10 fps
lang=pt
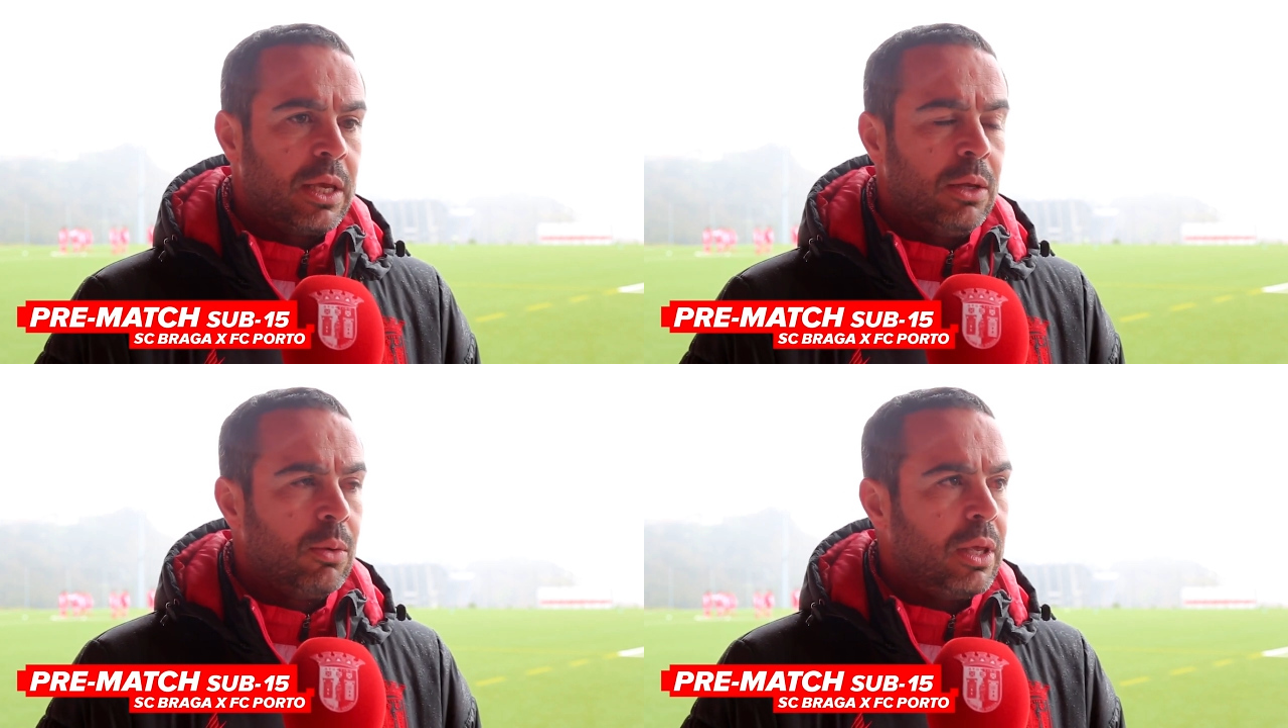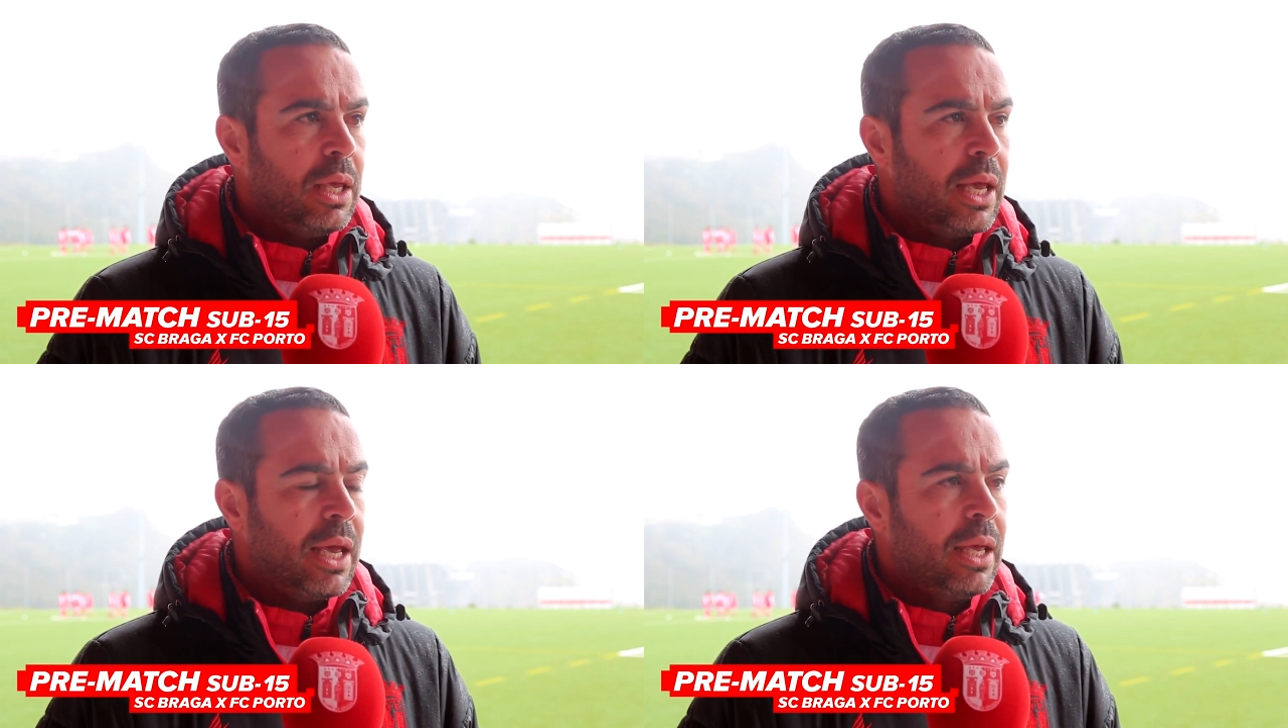aquilo
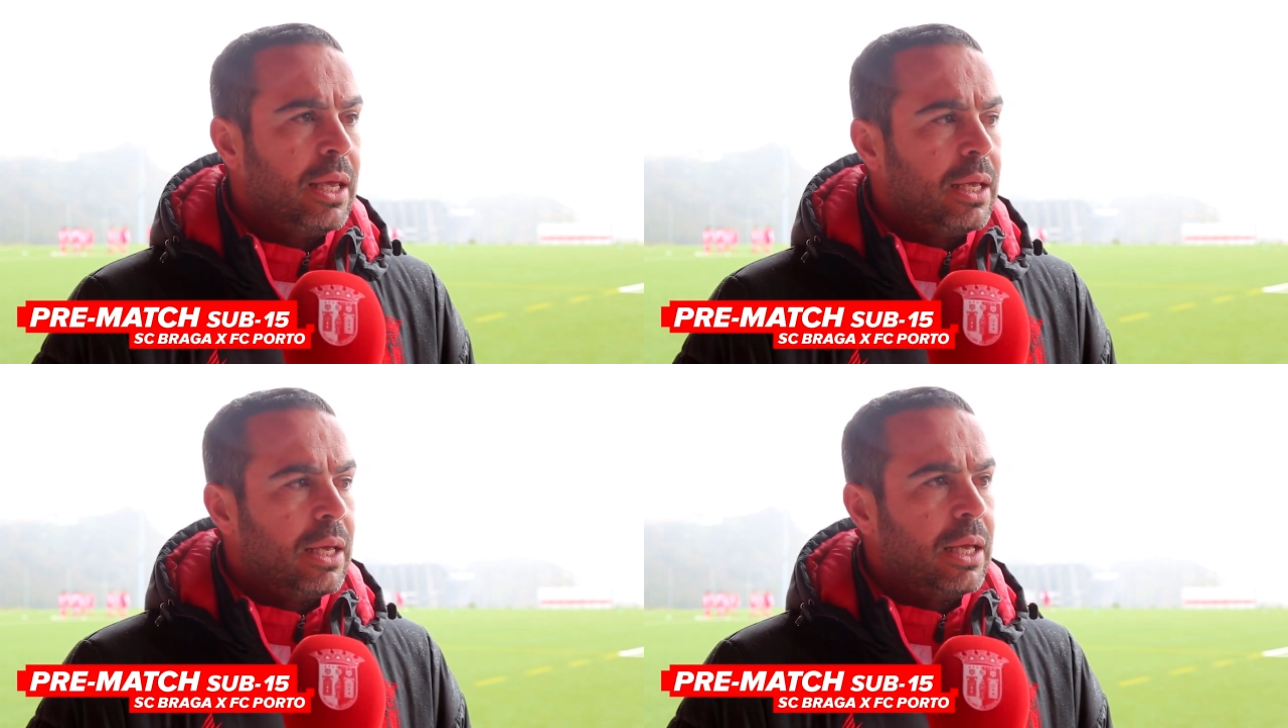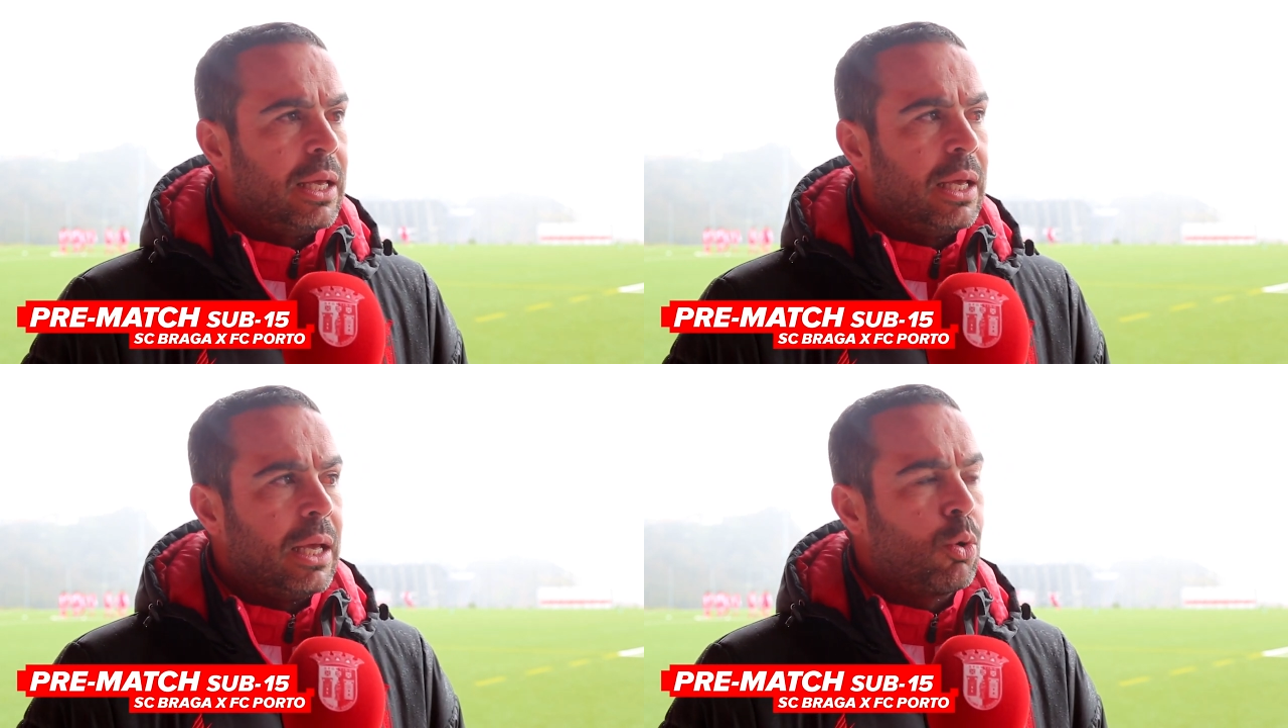que é
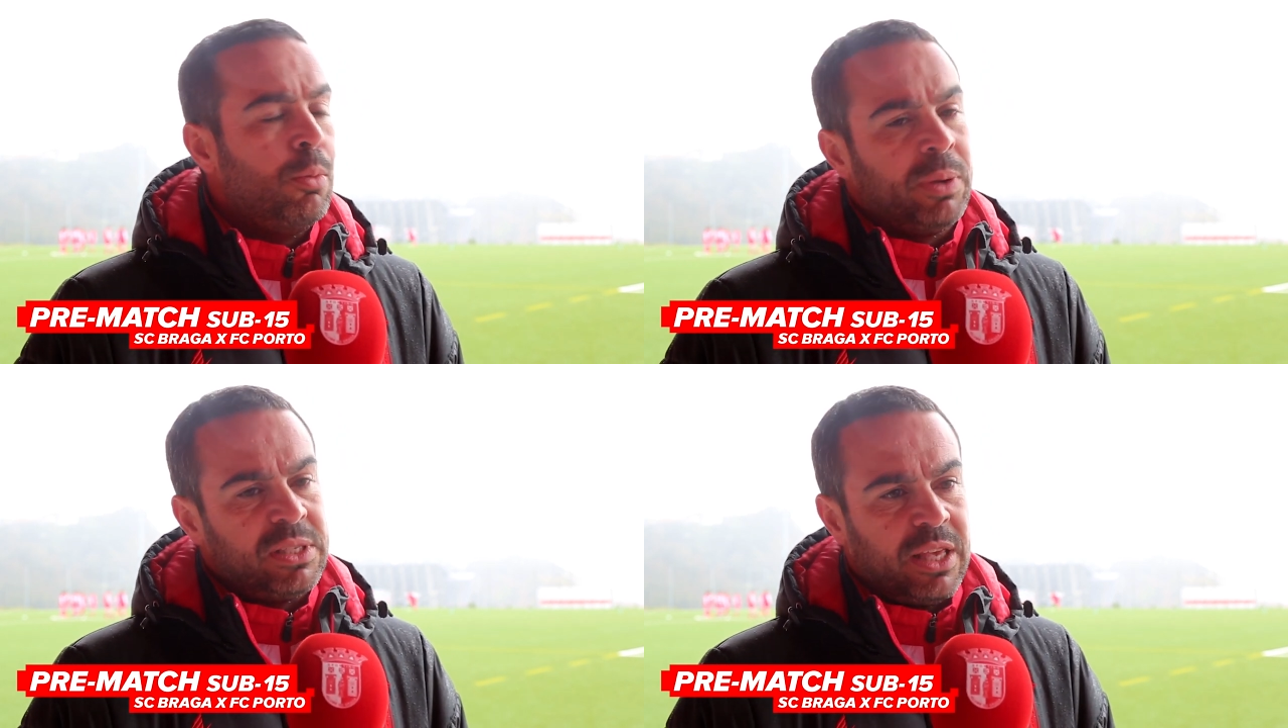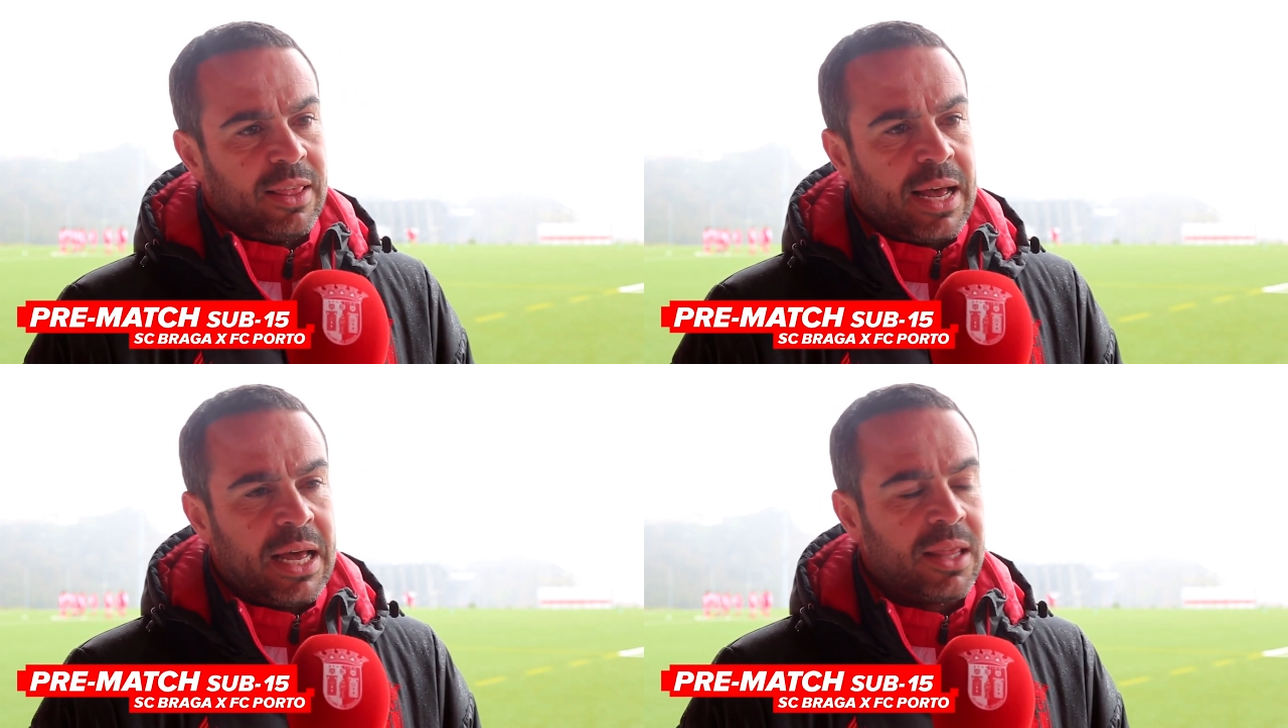eh, a
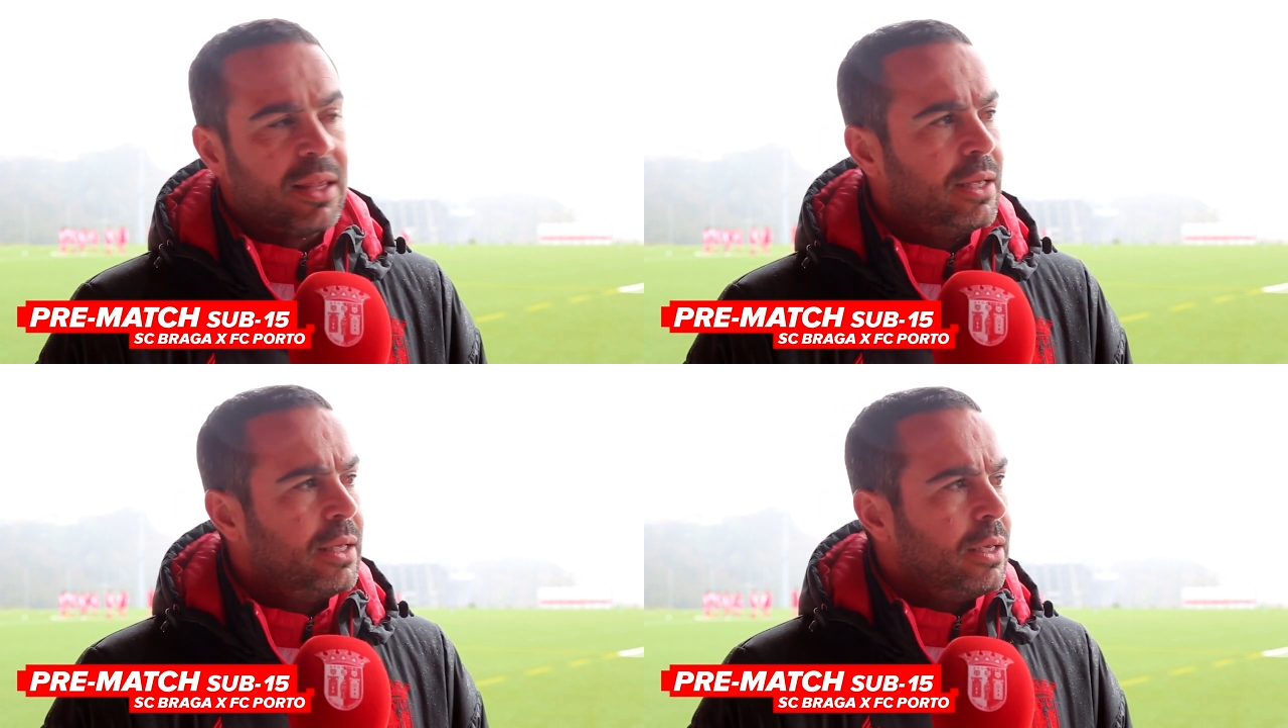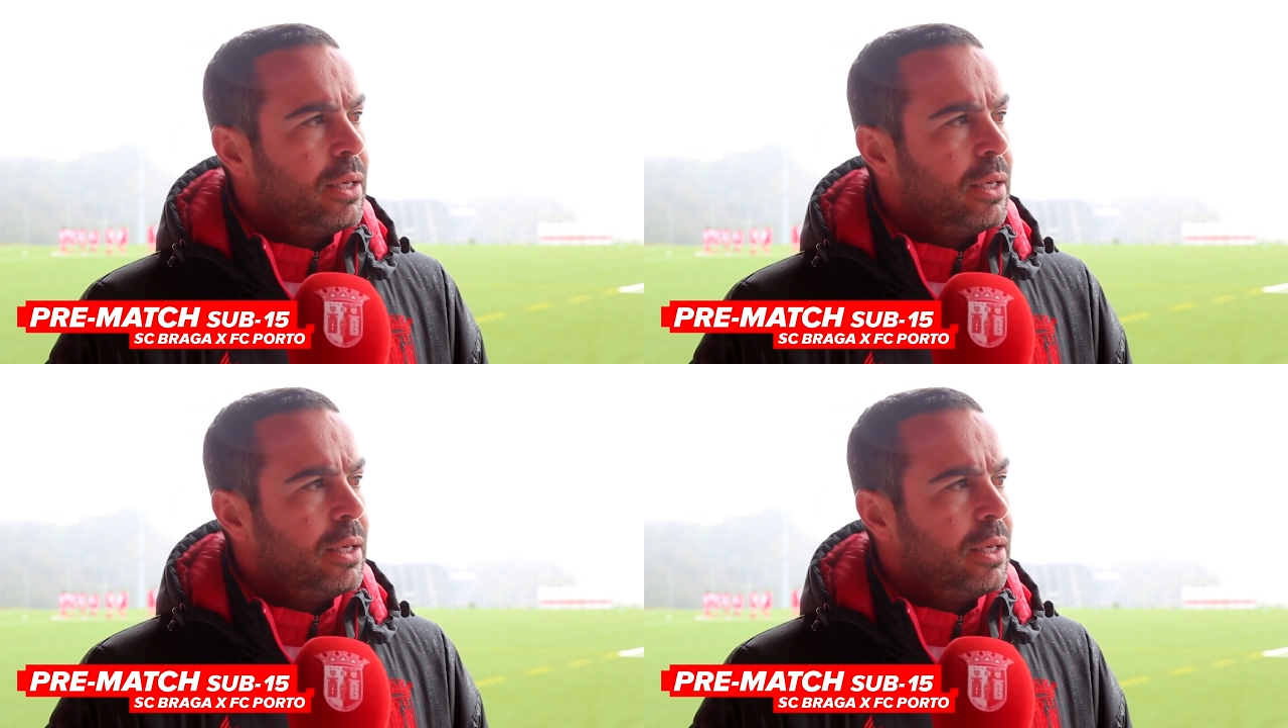cumplicidade